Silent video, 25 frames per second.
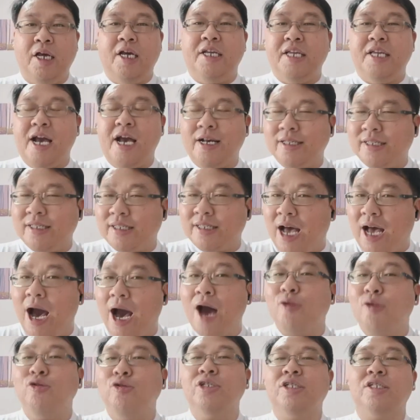Yang
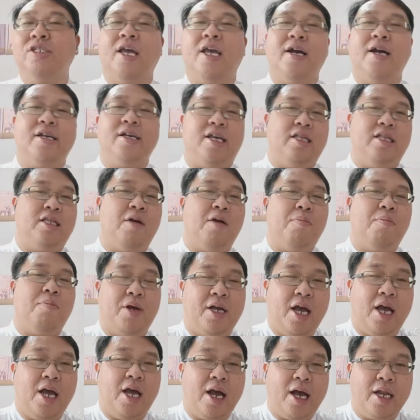seharusnya yang kita
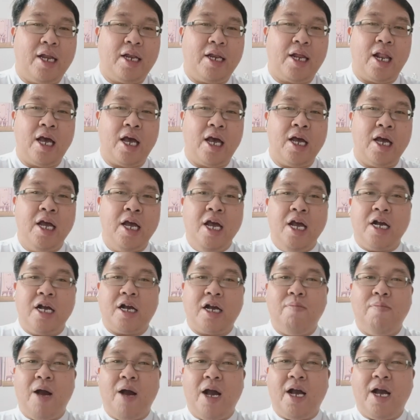pegang adalah
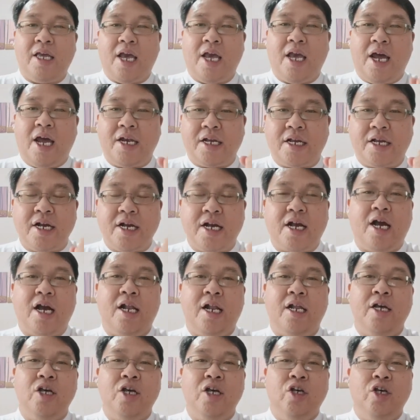kebahagiaan
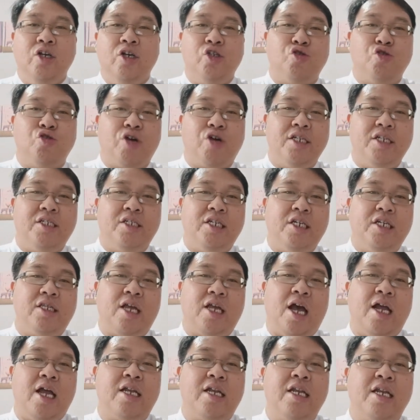kekal,
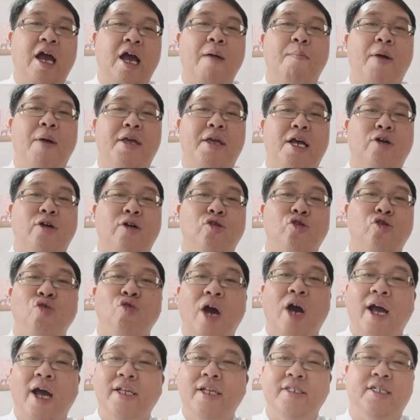sukacita, damai yang
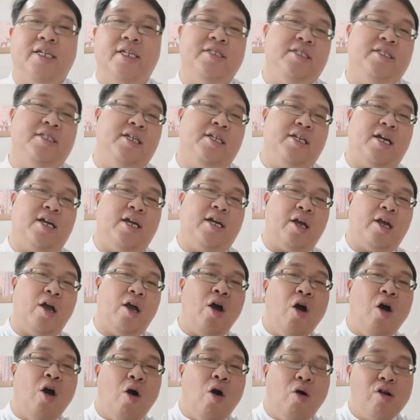Tuhan janjikan.
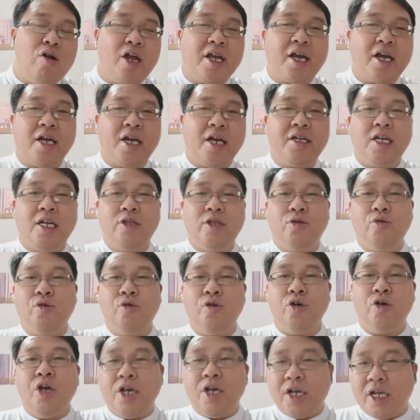Oleh karena
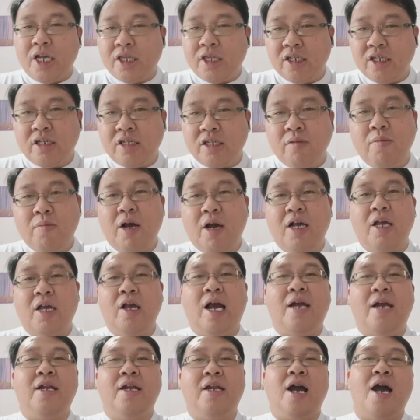itu, kita sebagai
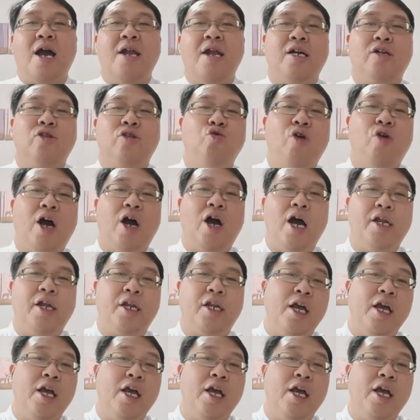anak-anak Tuhan